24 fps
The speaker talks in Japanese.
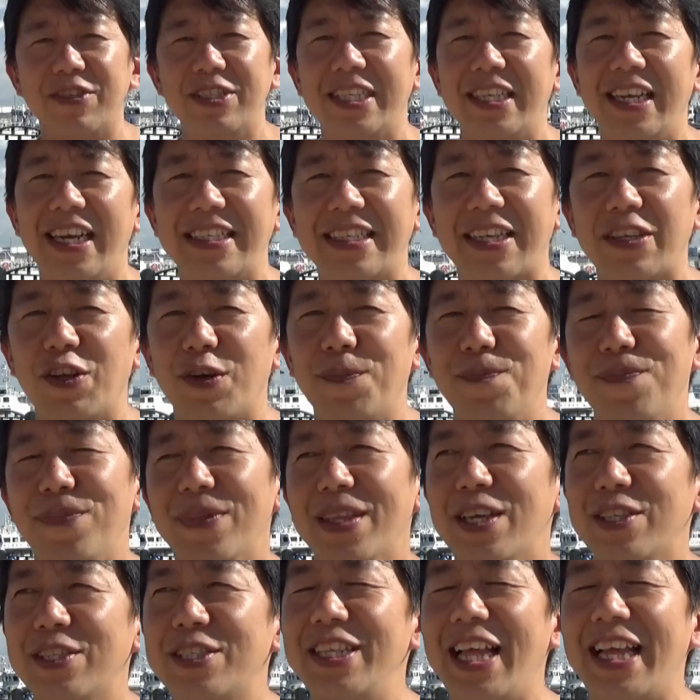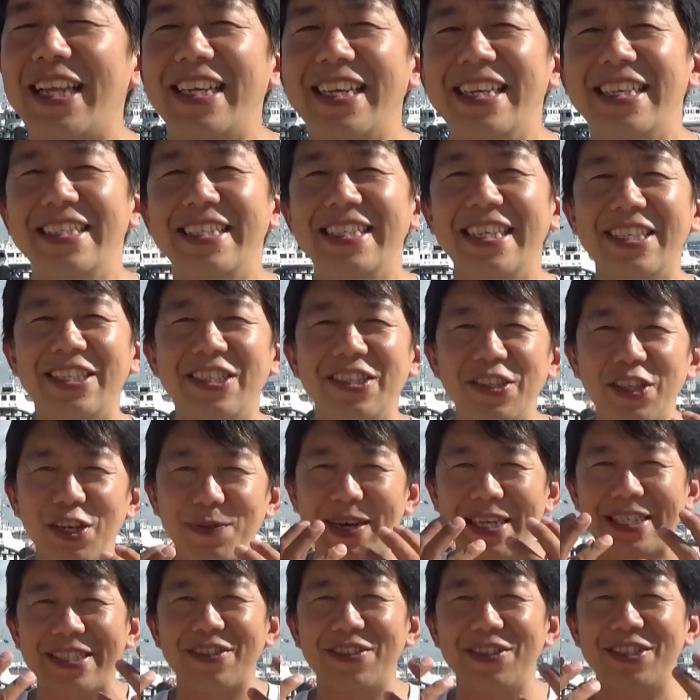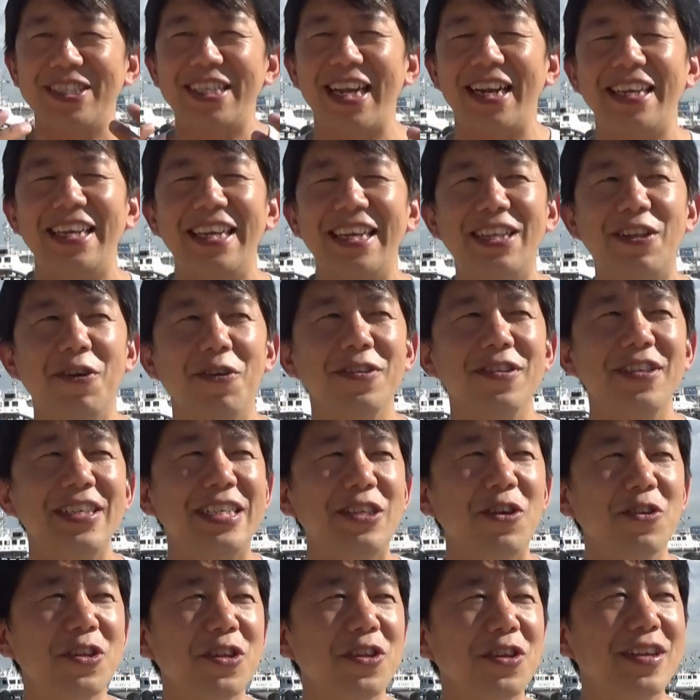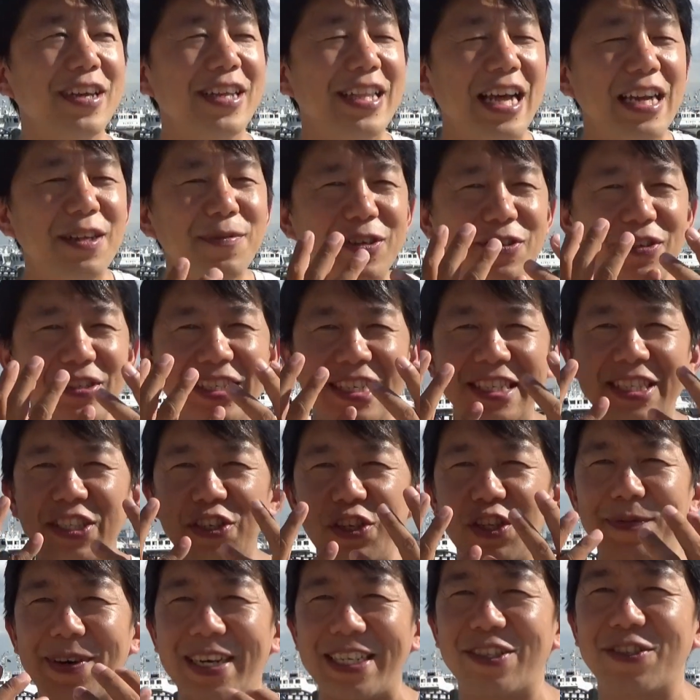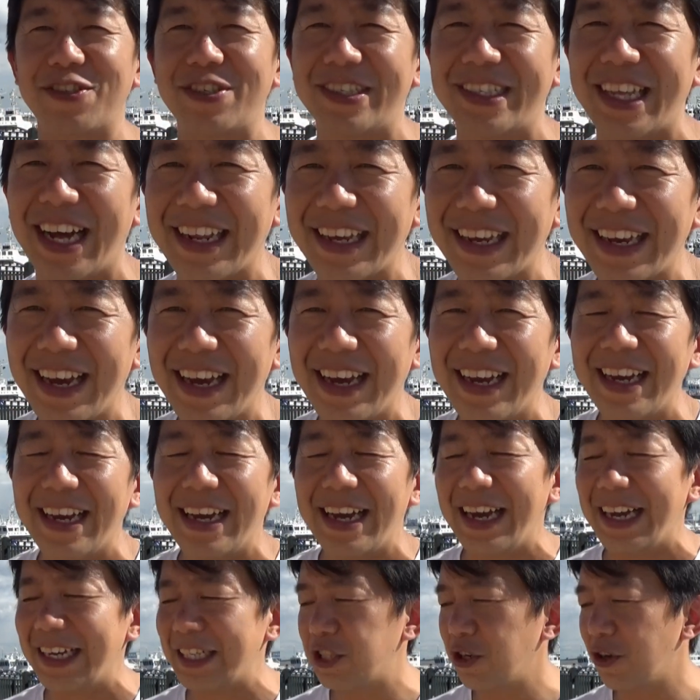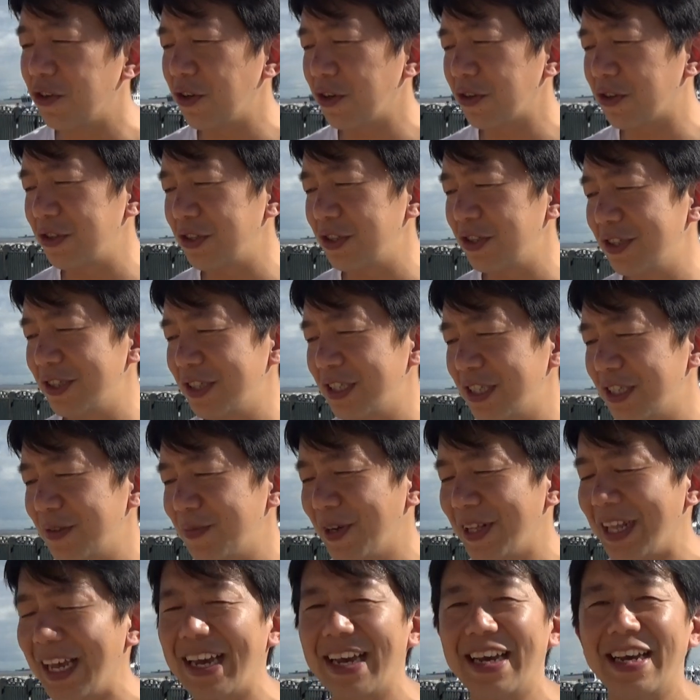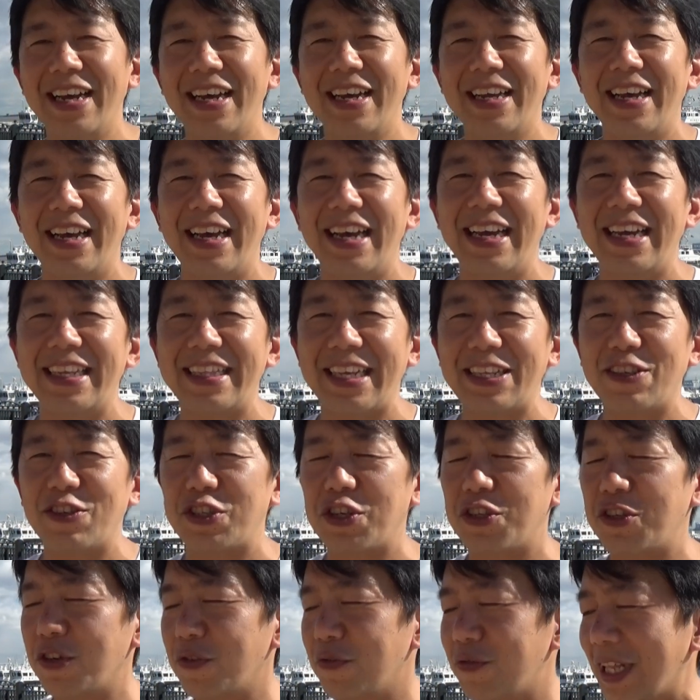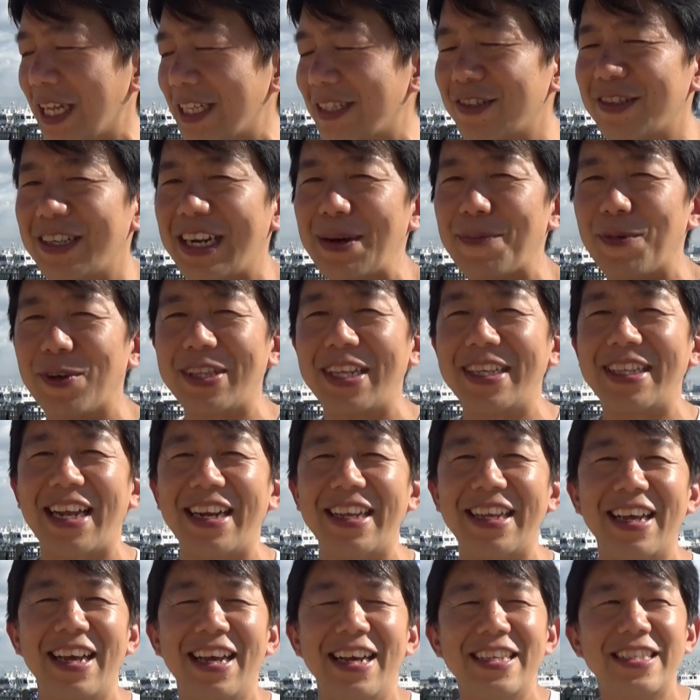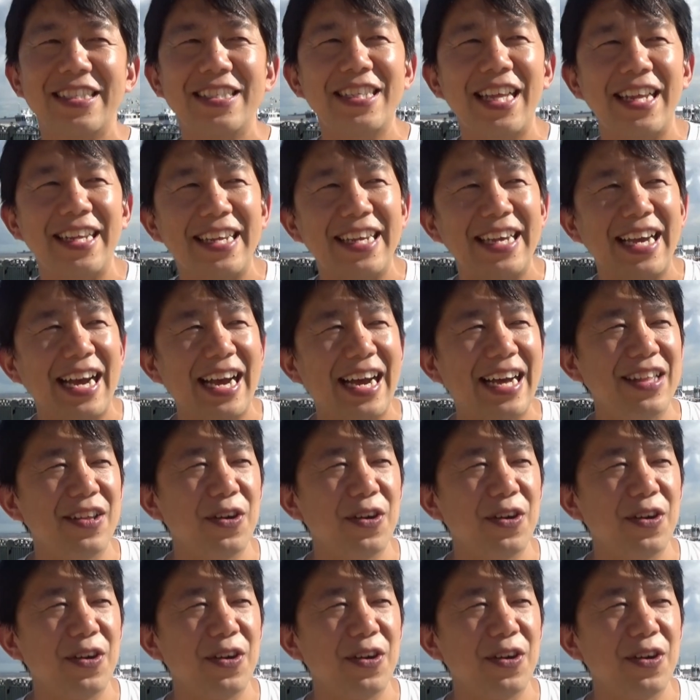スクしてないですけど、常に二重のマスクしたり、移動の時はなるべく二重のマスクしたり、消毒もね、手の消毒2つぐらい持ってたり、常に、